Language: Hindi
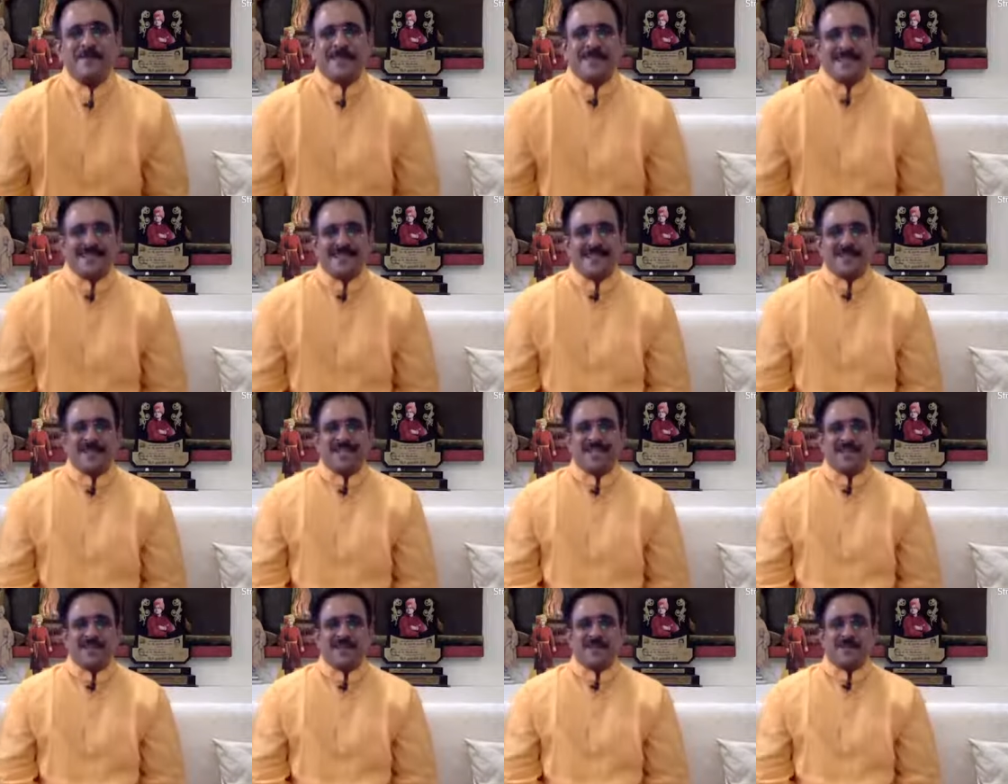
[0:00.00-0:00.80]
देखता
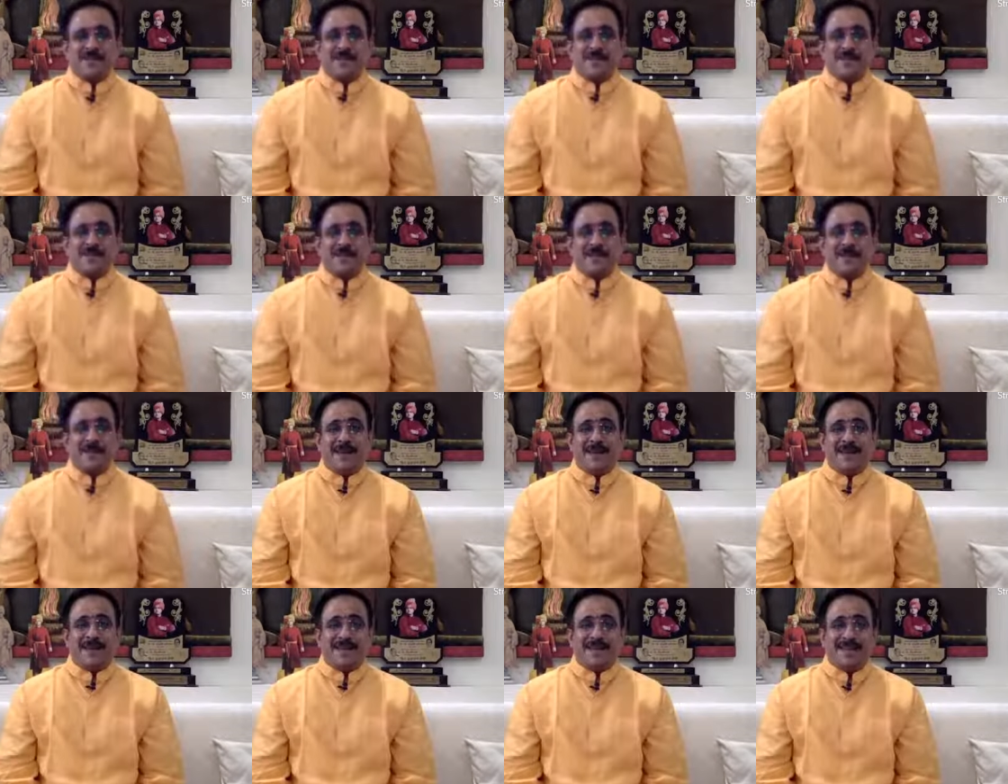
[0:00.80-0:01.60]
था तो उसके मन में
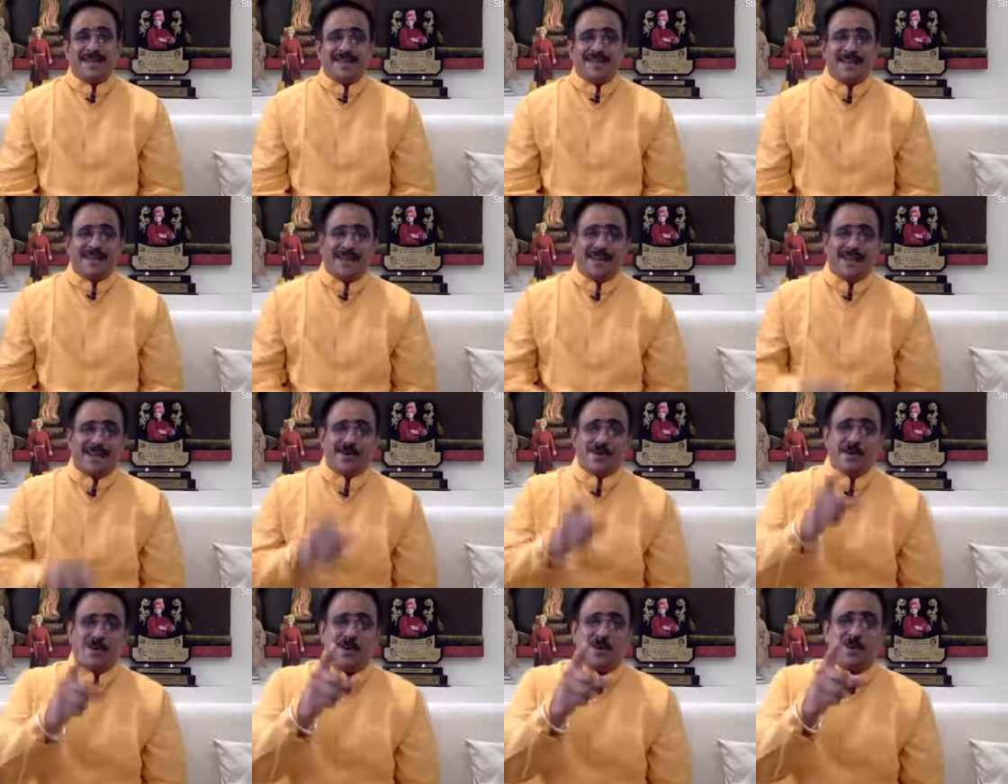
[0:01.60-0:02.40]
आता था ये
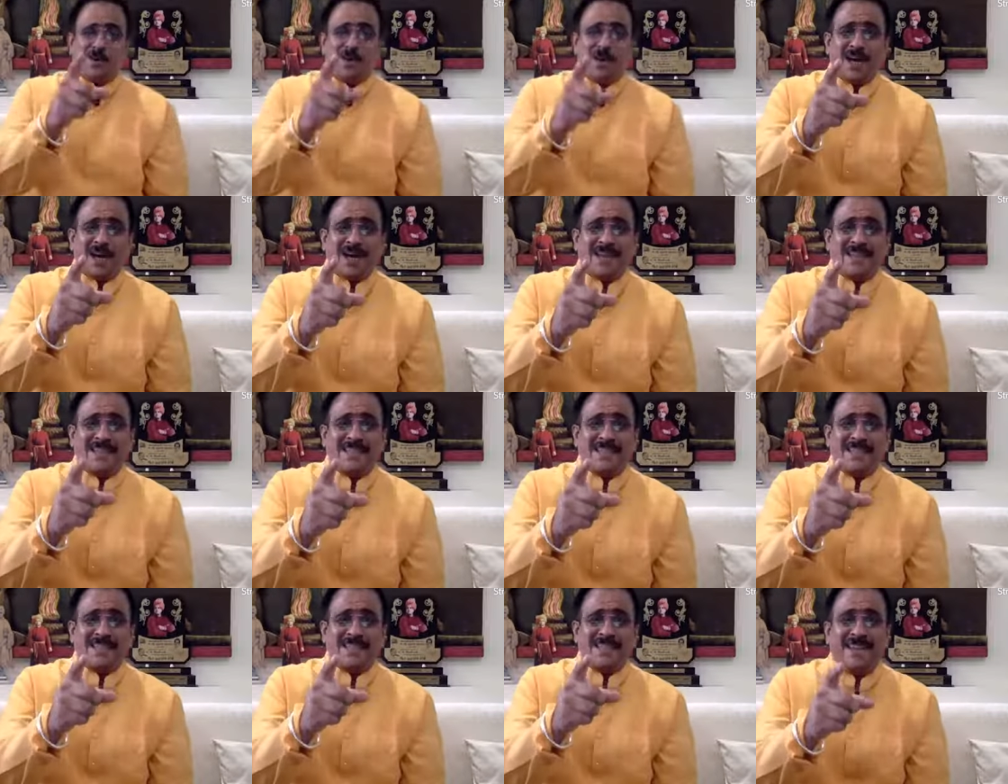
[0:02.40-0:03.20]
जो घोड़ा गाड़ी
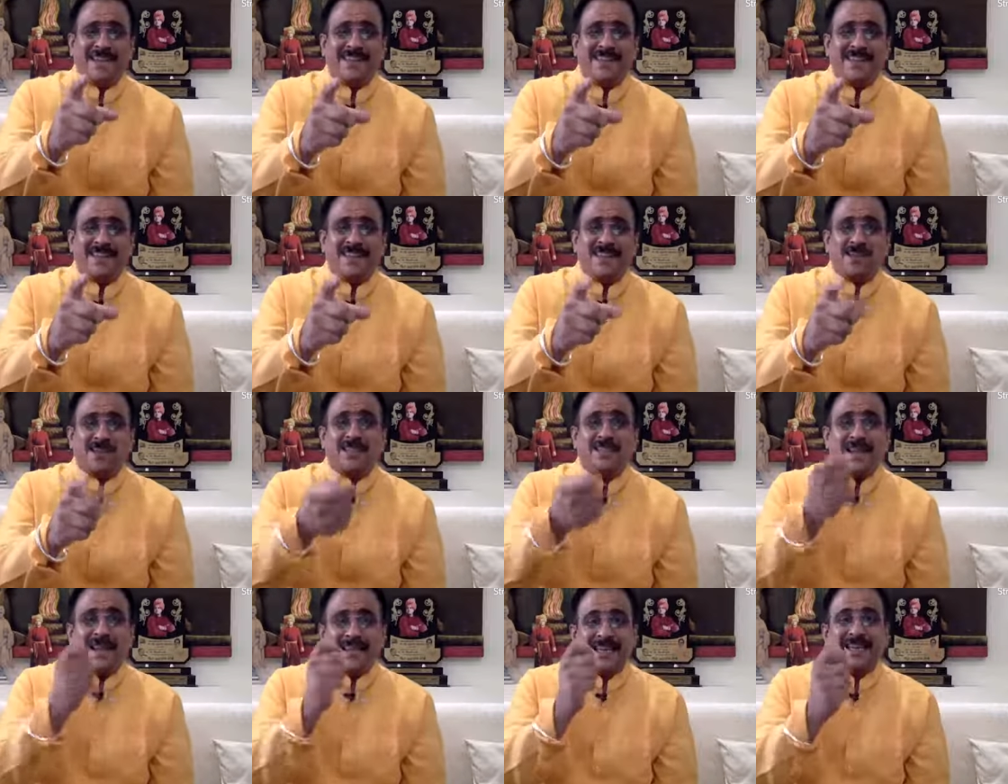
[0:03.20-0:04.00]
चलाने वाला जो
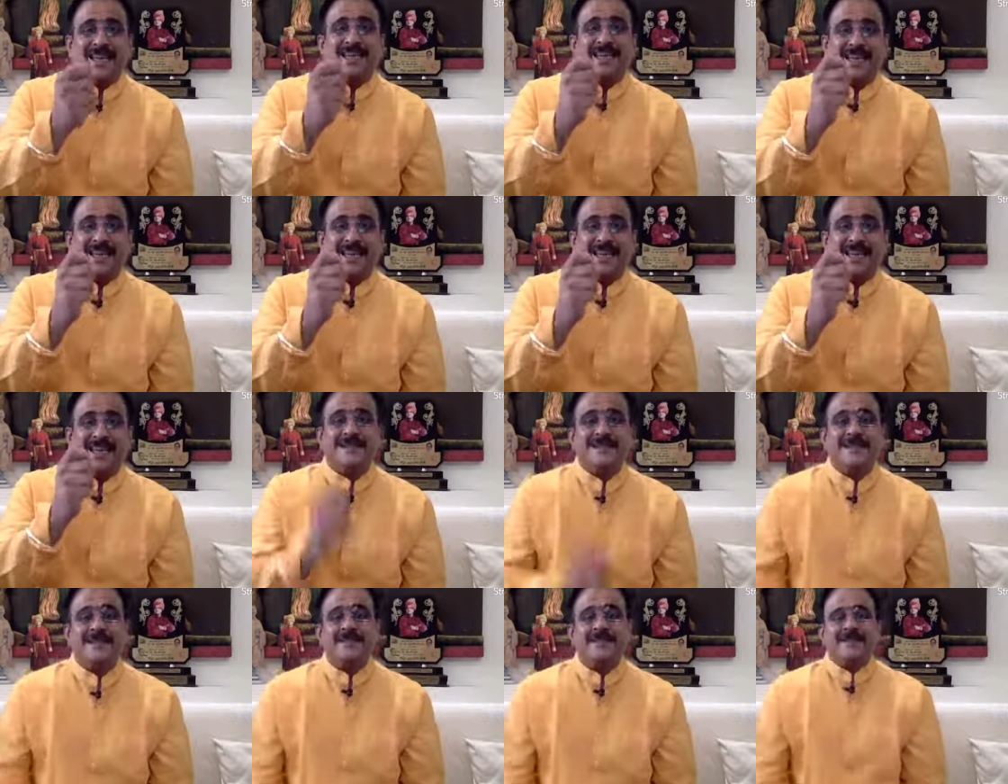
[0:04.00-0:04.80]
सहायक है
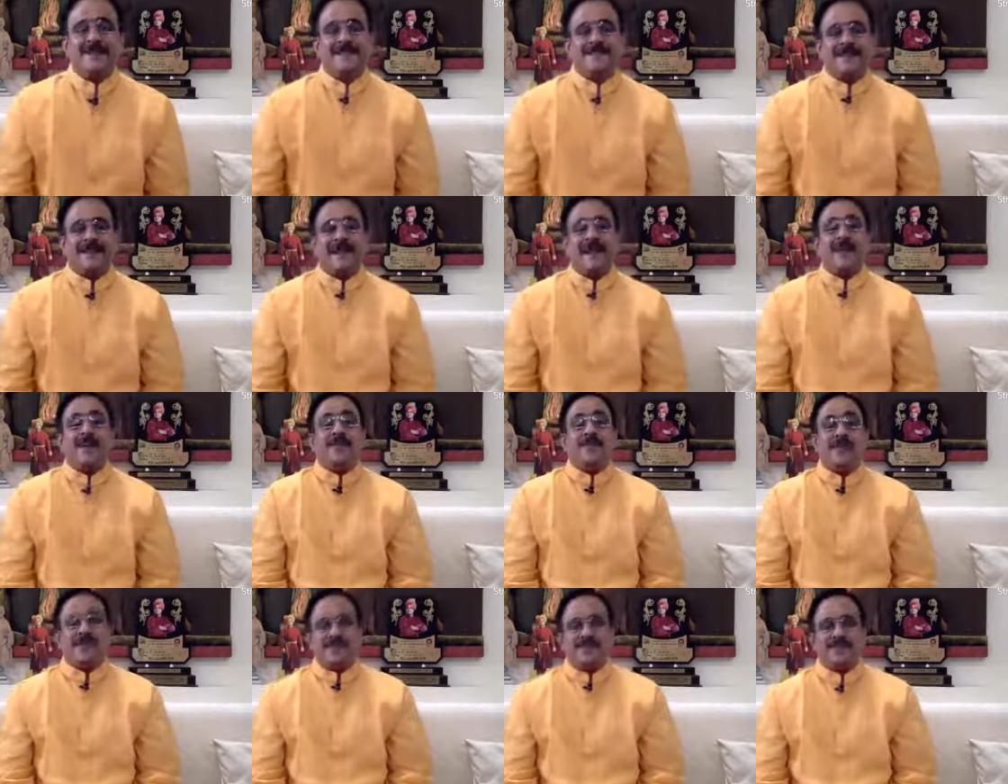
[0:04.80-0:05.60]

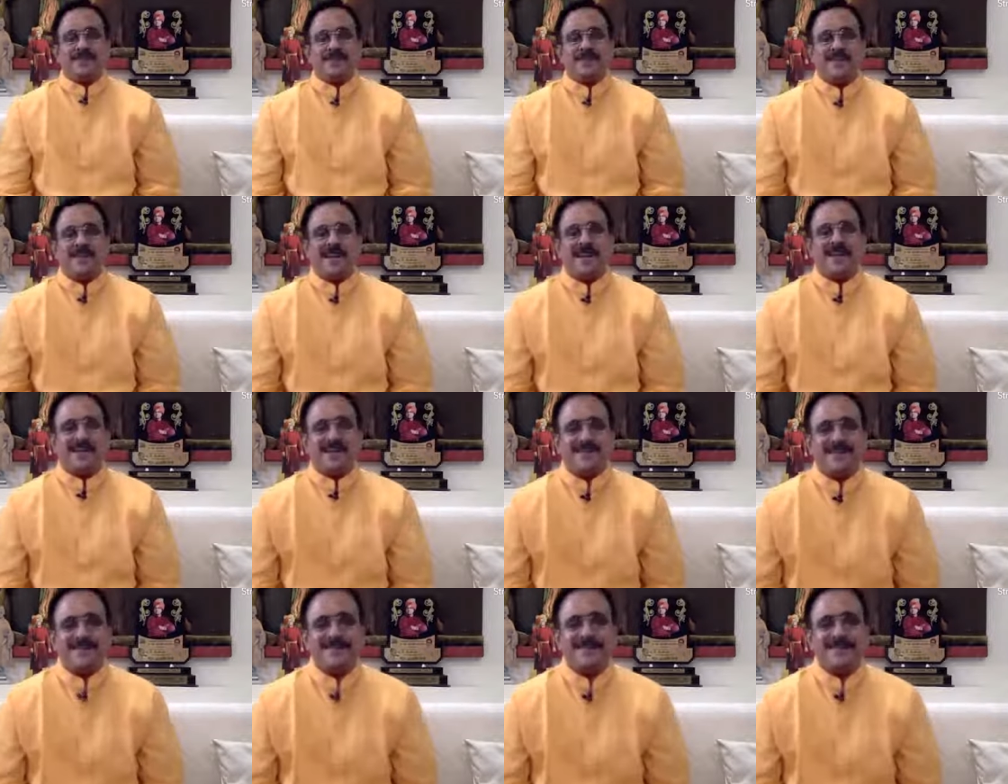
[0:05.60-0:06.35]
ड्राइवर चालक